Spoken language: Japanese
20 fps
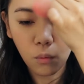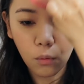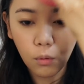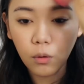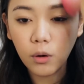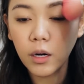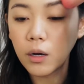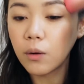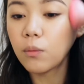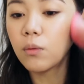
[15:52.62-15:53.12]

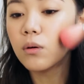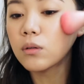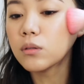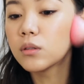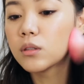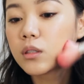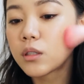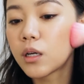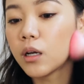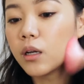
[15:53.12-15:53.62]
これを
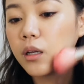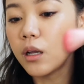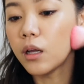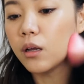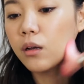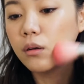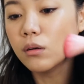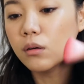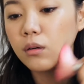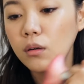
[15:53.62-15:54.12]
つけてい
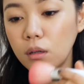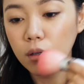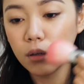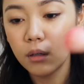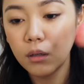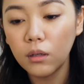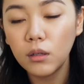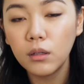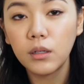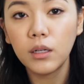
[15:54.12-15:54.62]
く
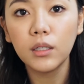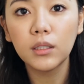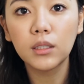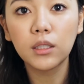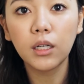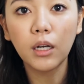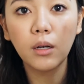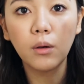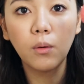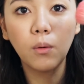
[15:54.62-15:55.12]
で
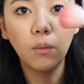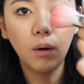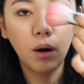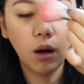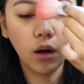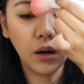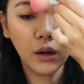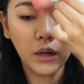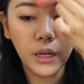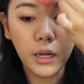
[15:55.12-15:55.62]
最後
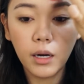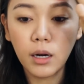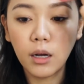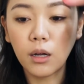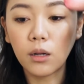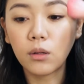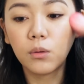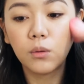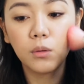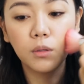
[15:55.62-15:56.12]
は
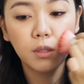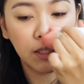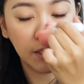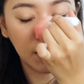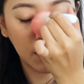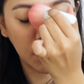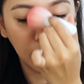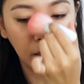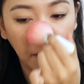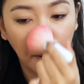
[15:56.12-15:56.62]
ゲランの
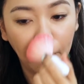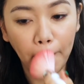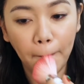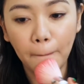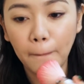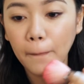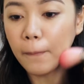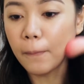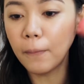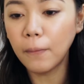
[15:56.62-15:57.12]
G っていう
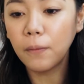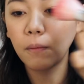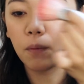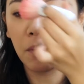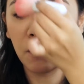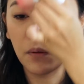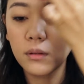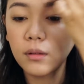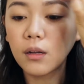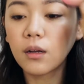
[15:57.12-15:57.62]
のを
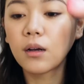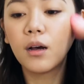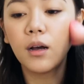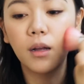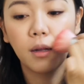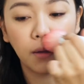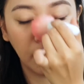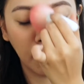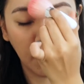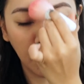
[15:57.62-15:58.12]
こうやって
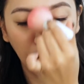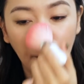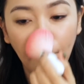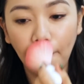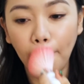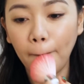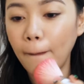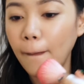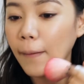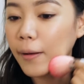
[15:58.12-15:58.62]
書いて
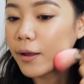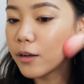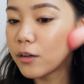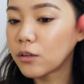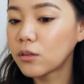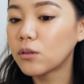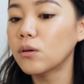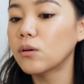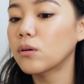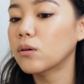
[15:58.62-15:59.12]
あげ
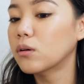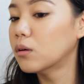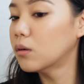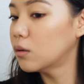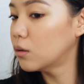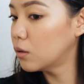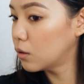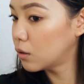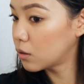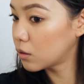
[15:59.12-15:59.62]
ると
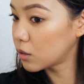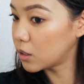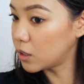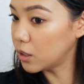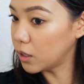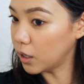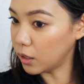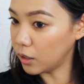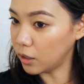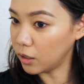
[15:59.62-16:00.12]

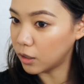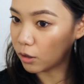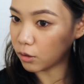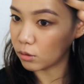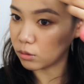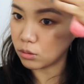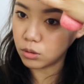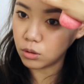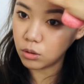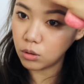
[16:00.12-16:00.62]
綺麗にな
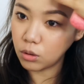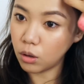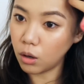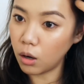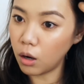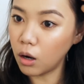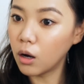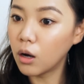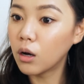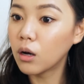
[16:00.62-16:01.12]
る
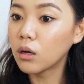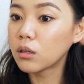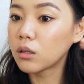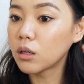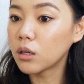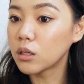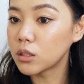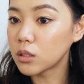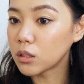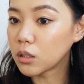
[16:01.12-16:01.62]
あ
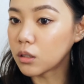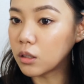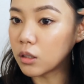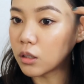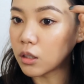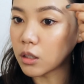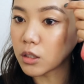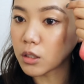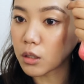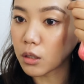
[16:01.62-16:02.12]
確かに
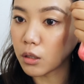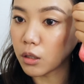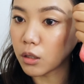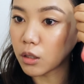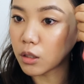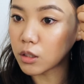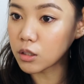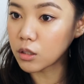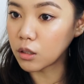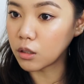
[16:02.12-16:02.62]
確かに
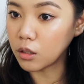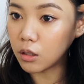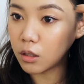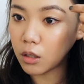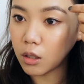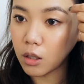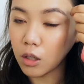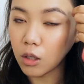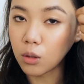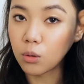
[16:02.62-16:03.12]
確かに
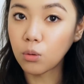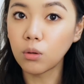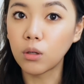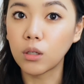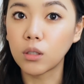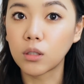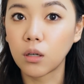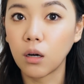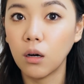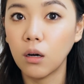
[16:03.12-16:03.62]
どう
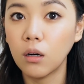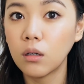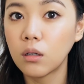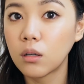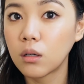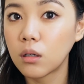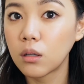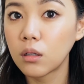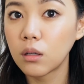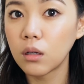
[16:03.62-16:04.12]
ですか
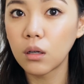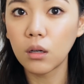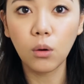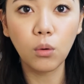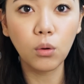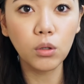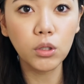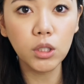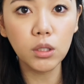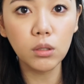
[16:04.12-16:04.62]
なんか
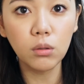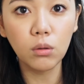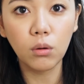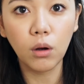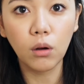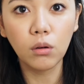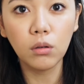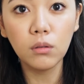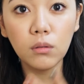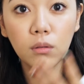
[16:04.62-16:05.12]
こっちの方
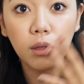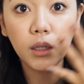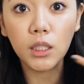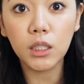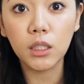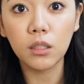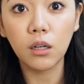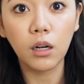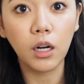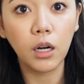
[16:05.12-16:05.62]
がふんわり
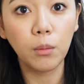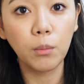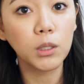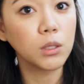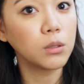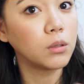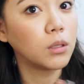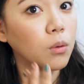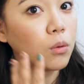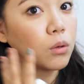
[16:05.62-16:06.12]
仕上がりま
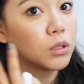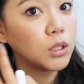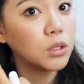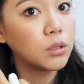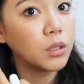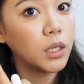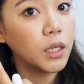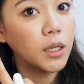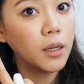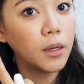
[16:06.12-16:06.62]
すよねこっ
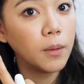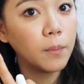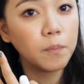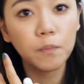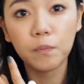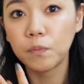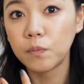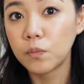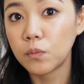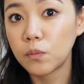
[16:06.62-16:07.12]
ちより
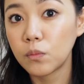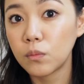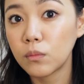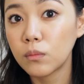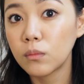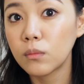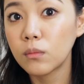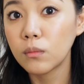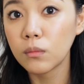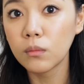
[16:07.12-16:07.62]

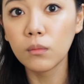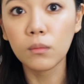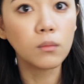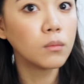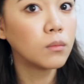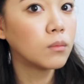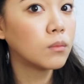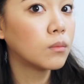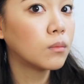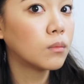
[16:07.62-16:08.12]
う
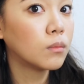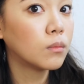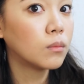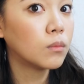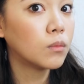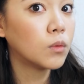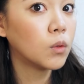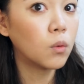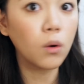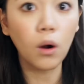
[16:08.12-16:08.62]
ん
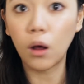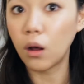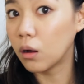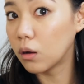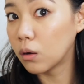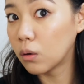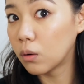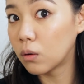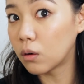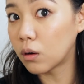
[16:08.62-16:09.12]
ほら
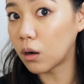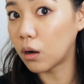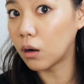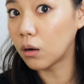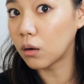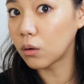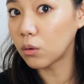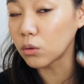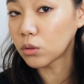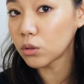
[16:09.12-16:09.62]
ほ
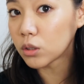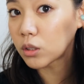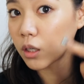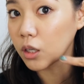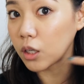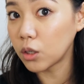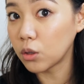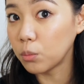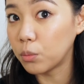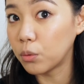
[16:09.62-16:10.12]
らこの
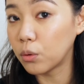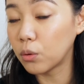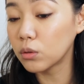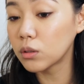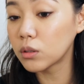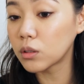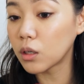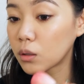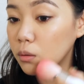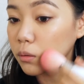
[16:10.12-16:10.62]
さっきの
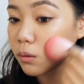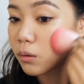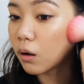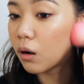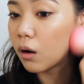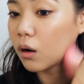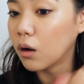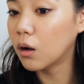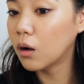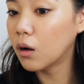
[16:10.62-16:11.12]
ブロンザーと
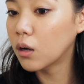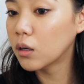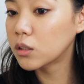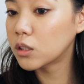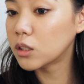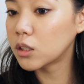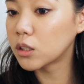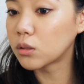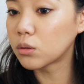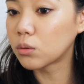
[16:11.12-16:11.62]
か
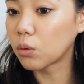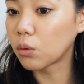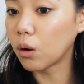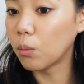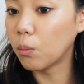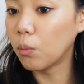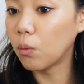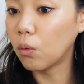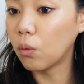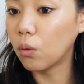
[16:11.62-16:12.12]
チークと
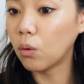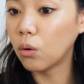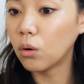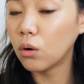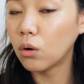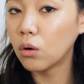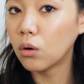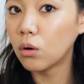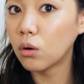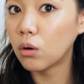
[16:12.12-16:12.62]
かも
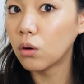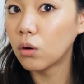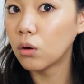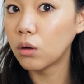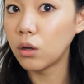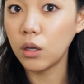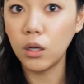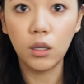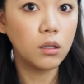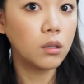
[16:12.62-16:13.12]

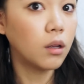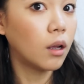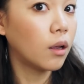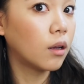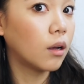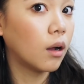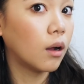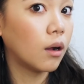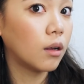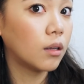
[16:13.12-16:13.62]
一
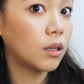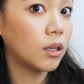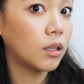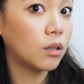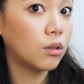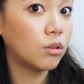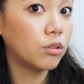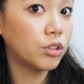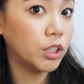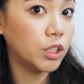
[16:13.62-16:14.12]
体感が出
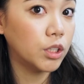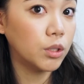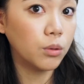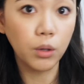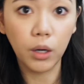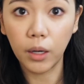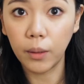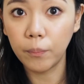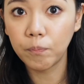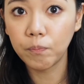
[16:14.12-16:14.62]
てるしよ
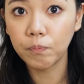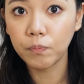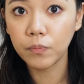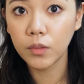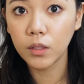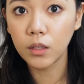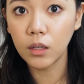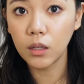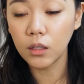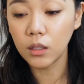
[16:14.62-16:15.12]
り
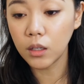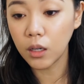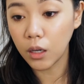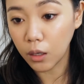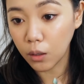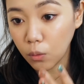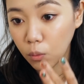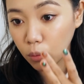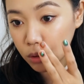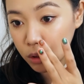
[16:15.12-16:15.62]

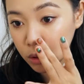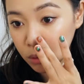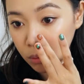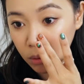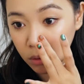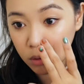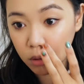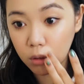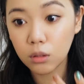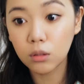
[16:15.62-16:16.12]
でこっちの
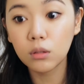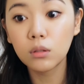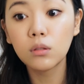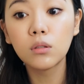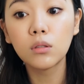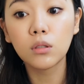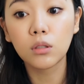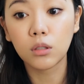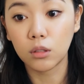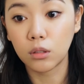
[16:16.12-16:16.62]
方がつる
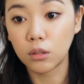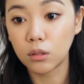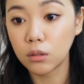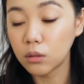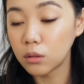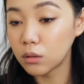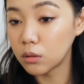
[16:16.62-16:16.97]
んとする